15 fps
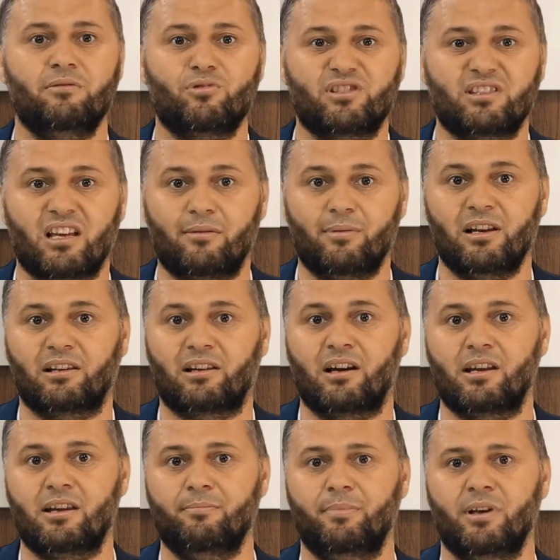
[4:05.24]
للمستقبل
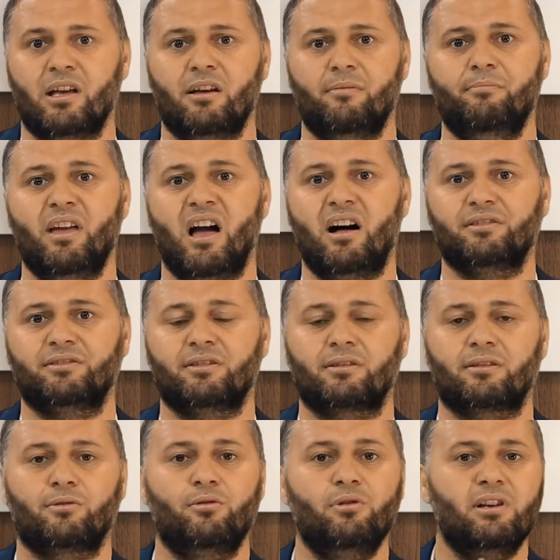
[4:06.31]
القريب
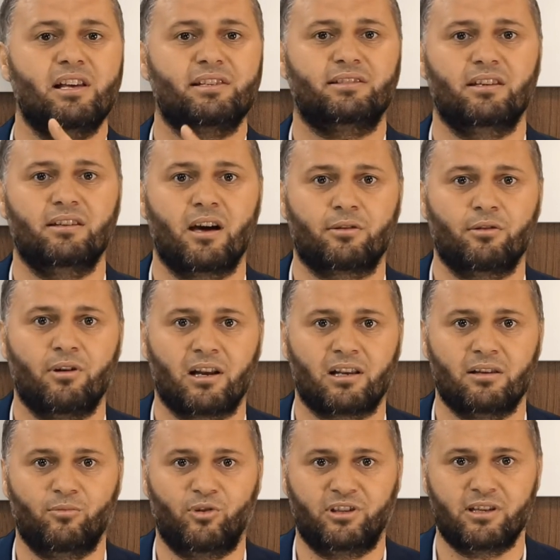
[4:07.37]
بحصر كل
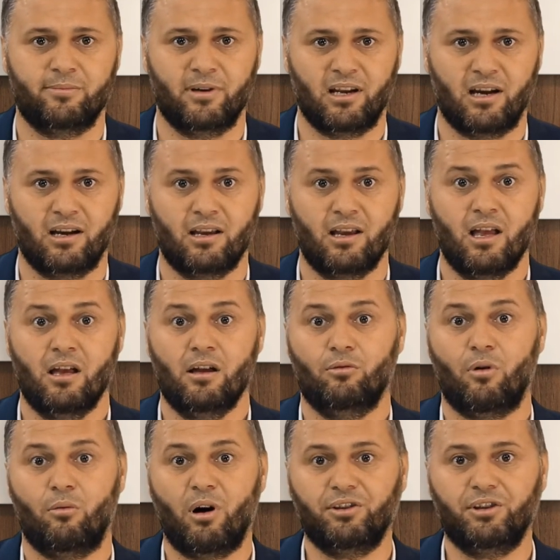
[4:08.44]
السيناريوهات المحتملة
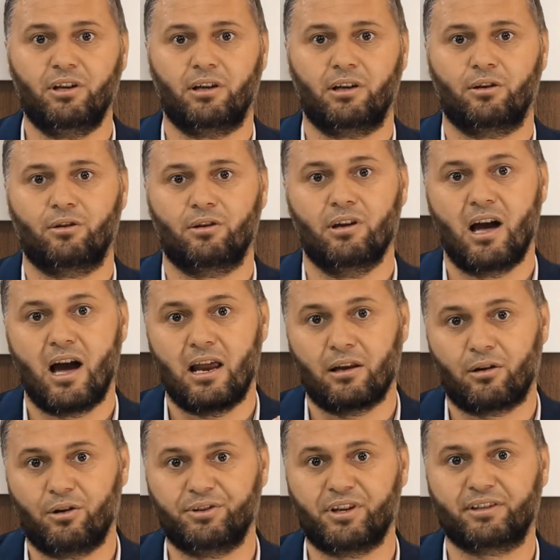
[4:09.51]
ووضع
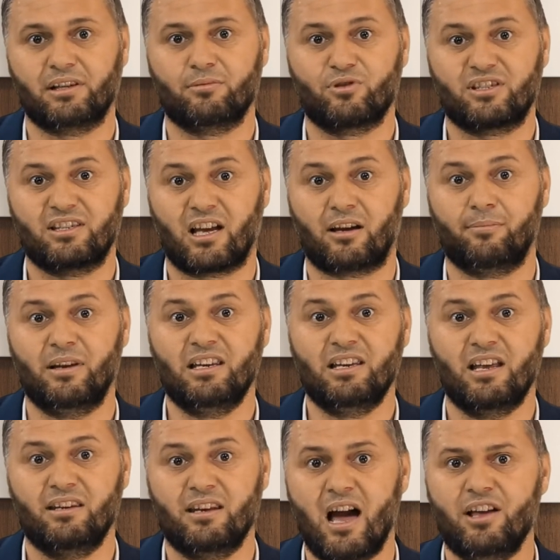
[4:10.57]
الخطط
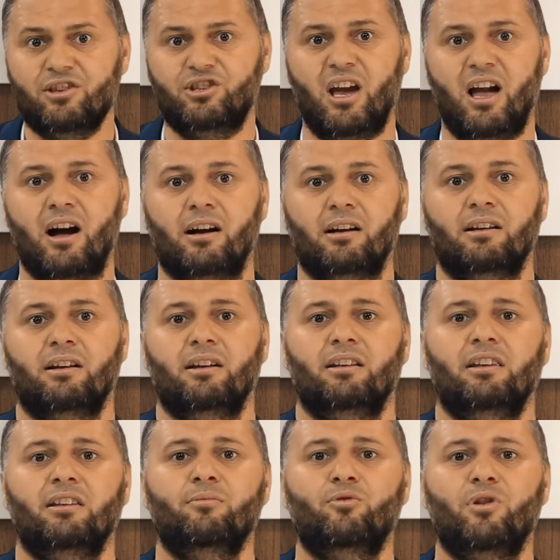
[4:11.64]
المستقبلية الناجحة
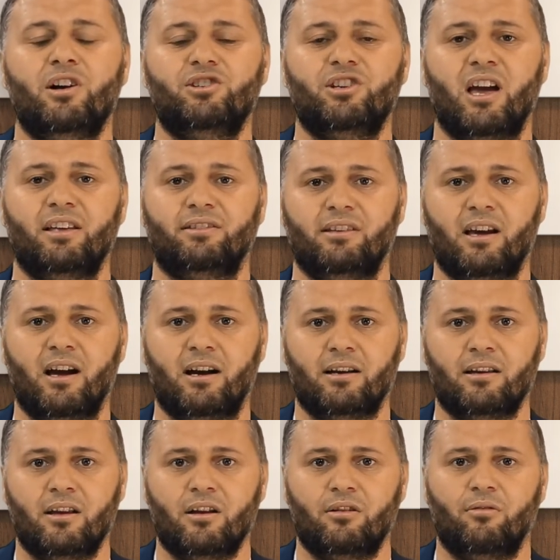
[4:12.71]
لمواجهتها
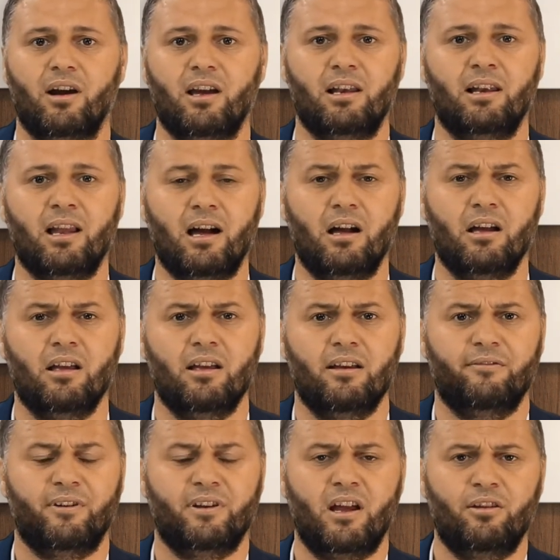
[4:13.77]
وإلا
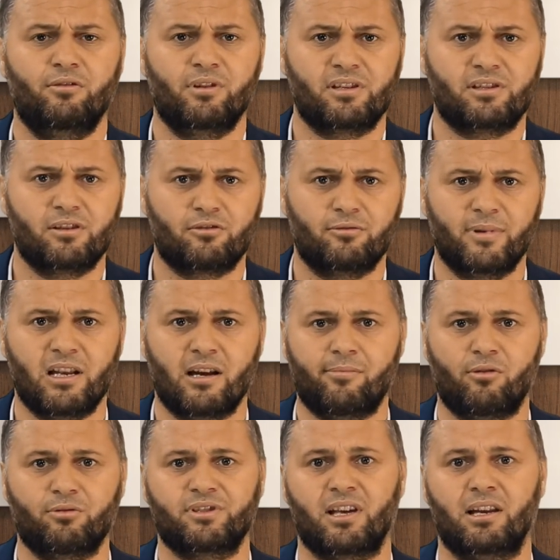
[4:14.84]
فنحن نسير بلا
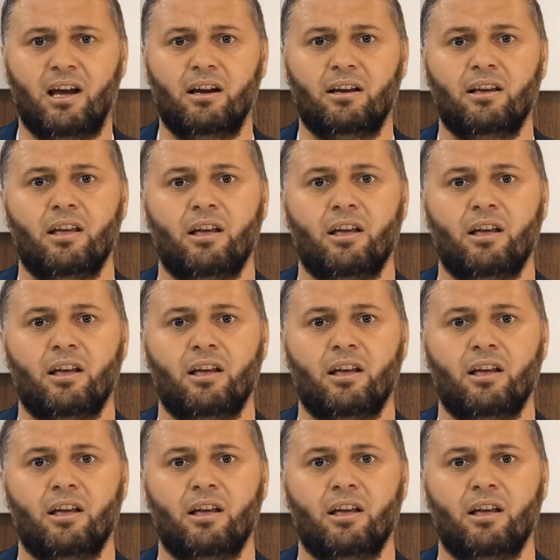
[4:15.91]
بوصلة